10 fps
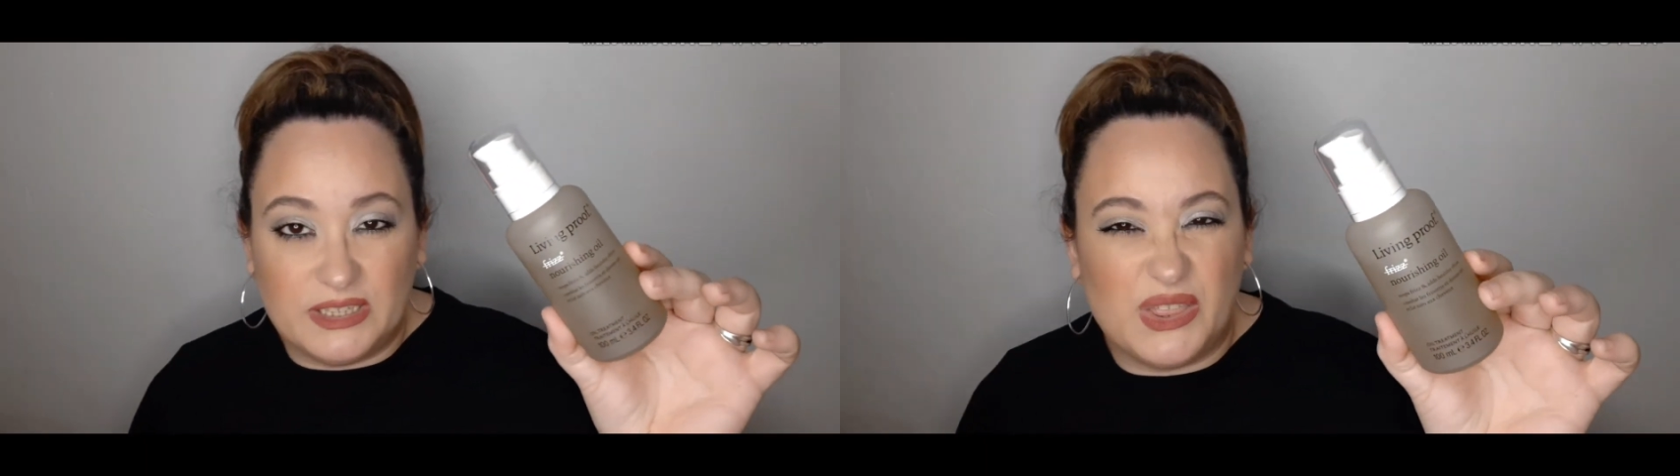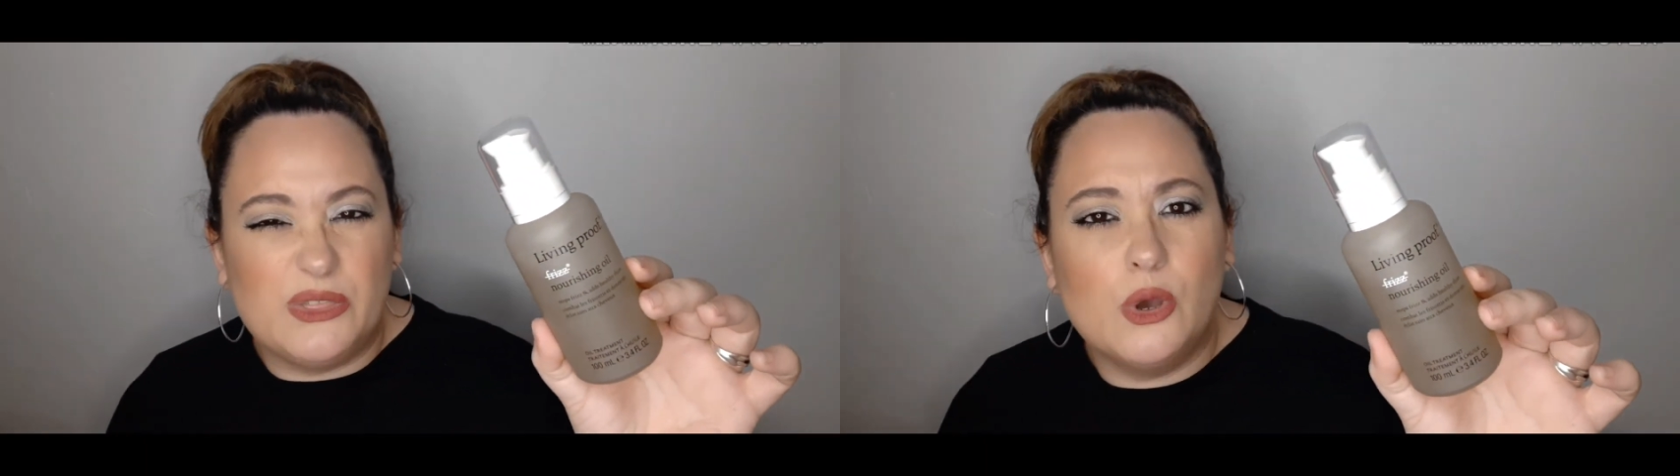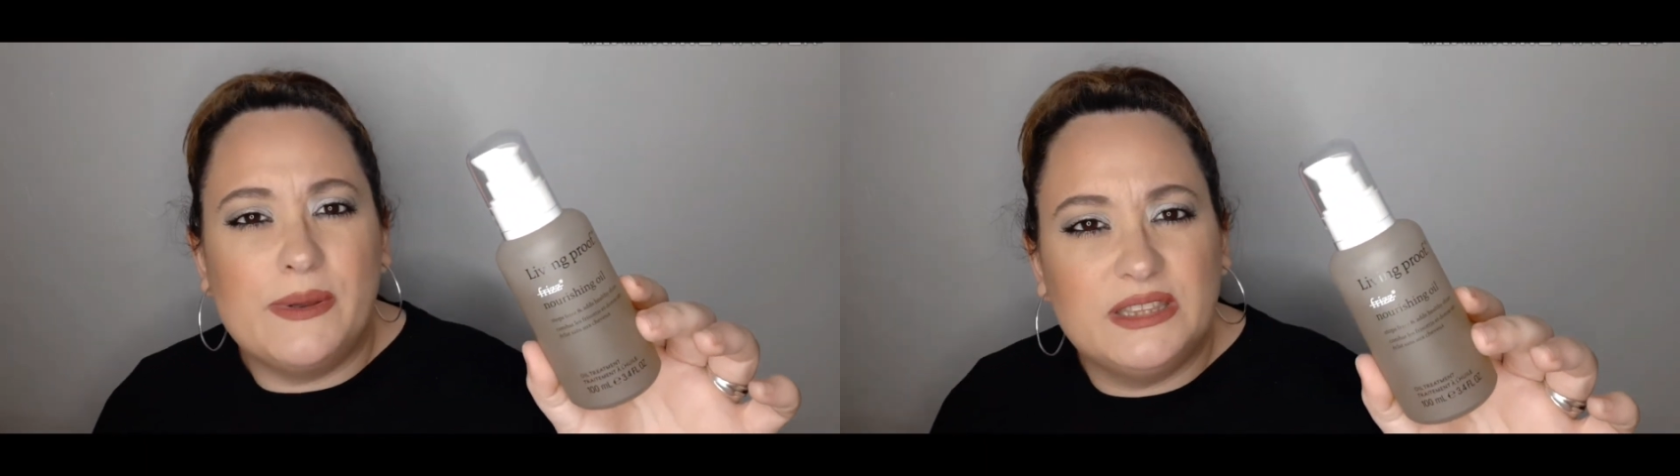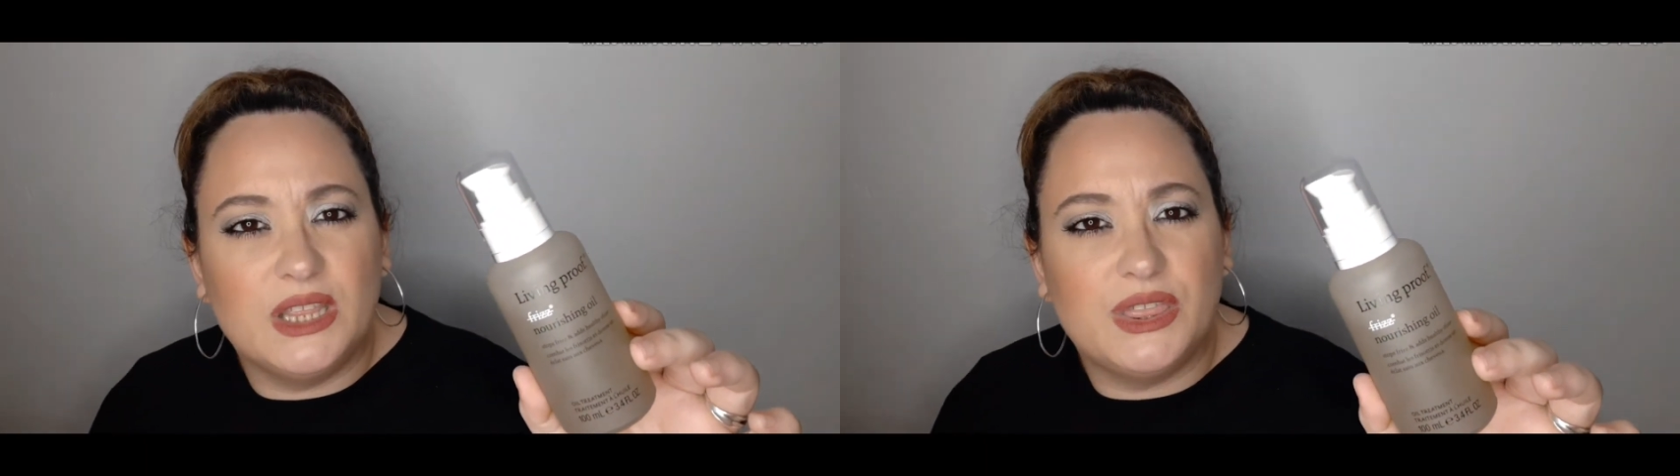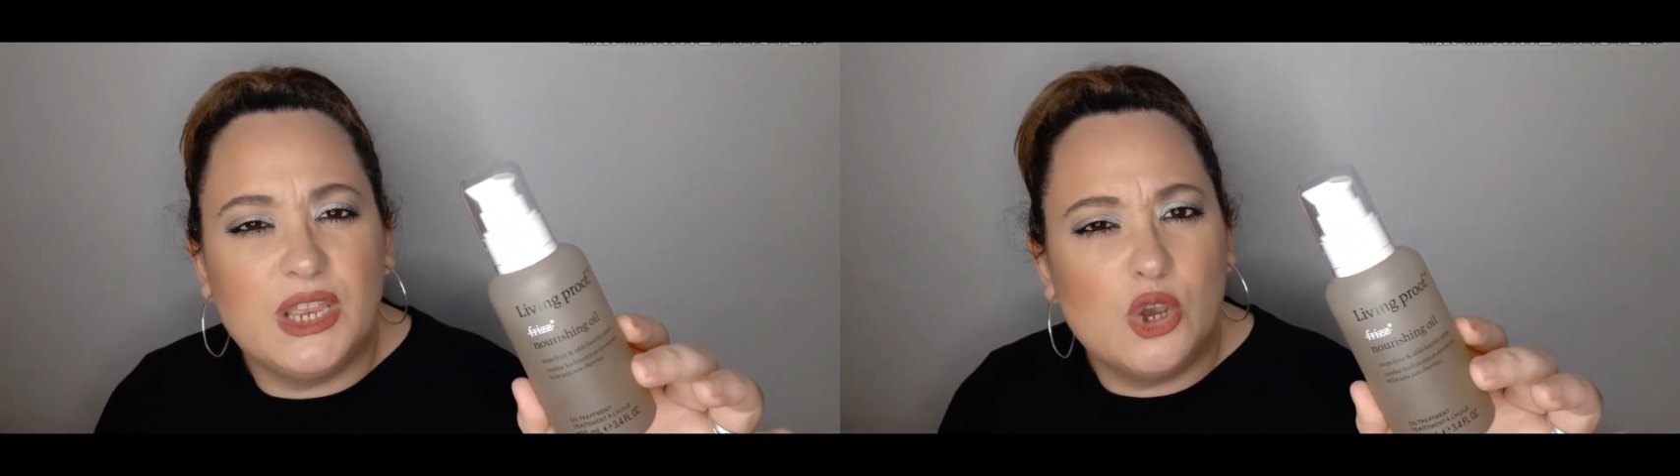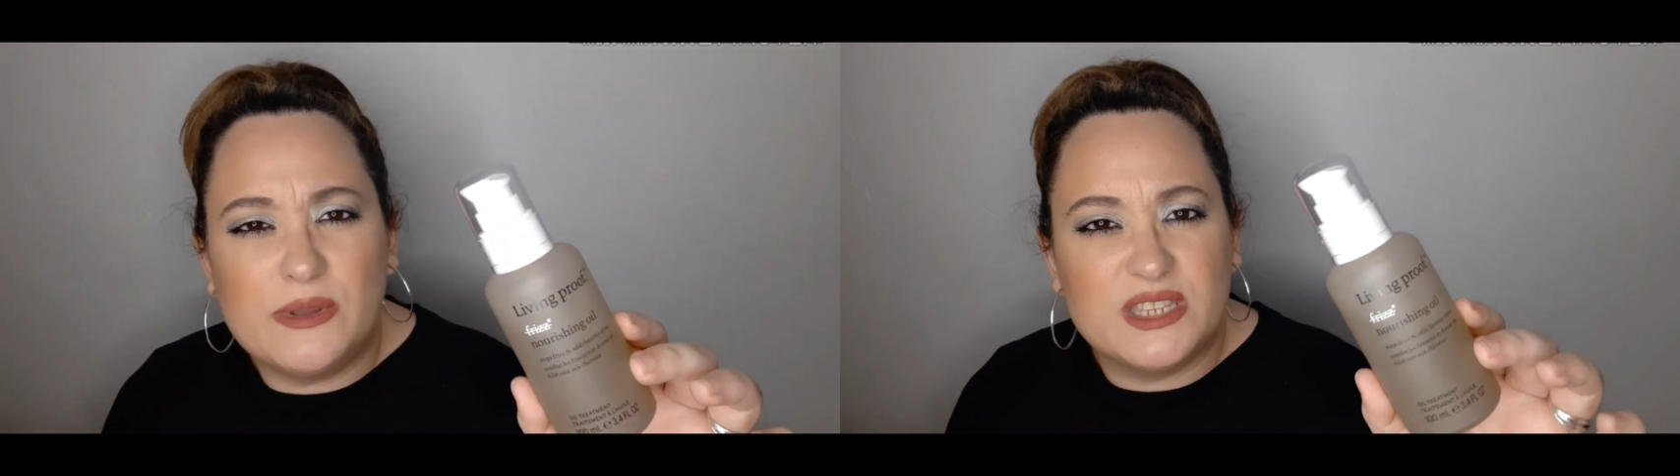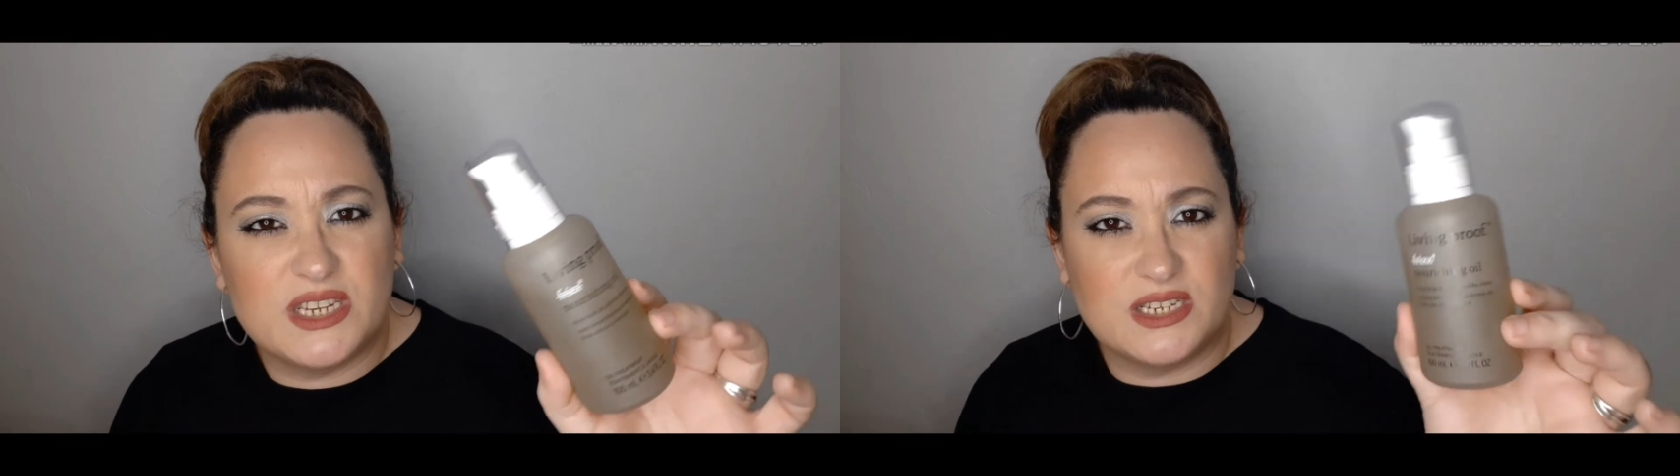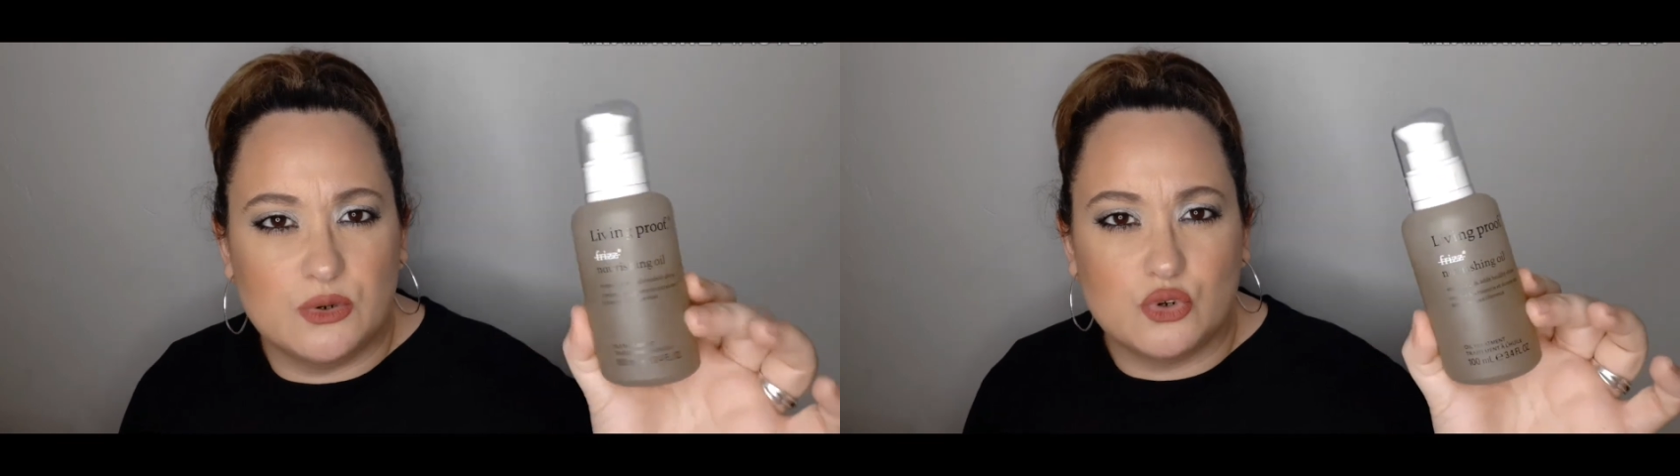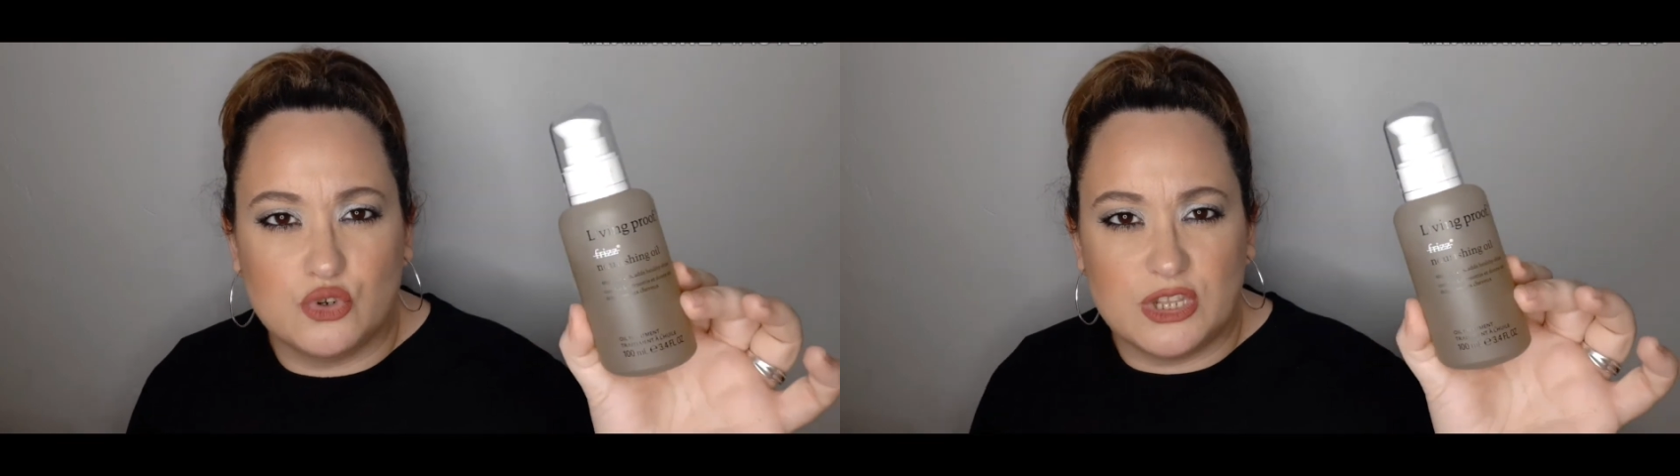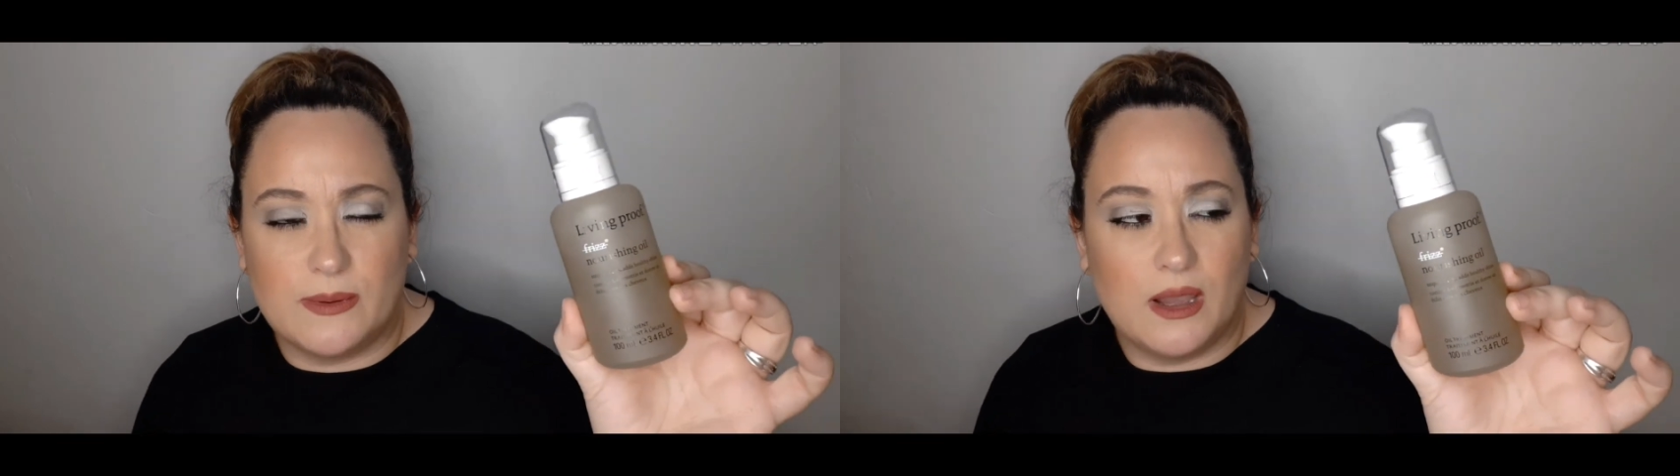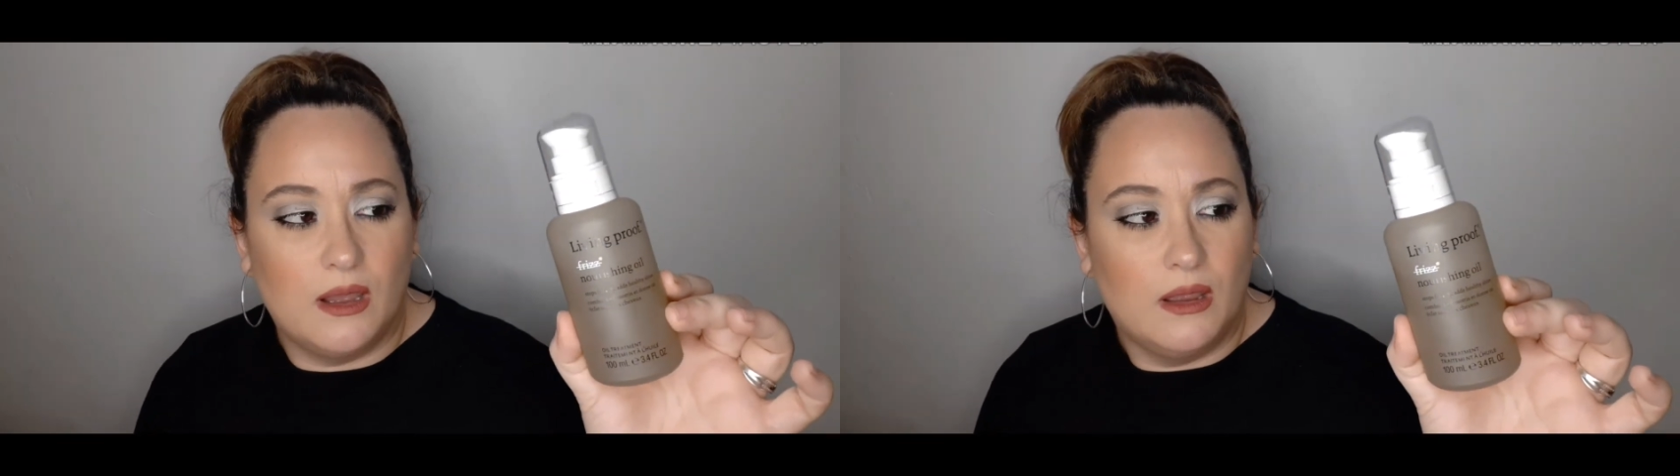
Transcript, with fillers: no, 25, 26 euros costaba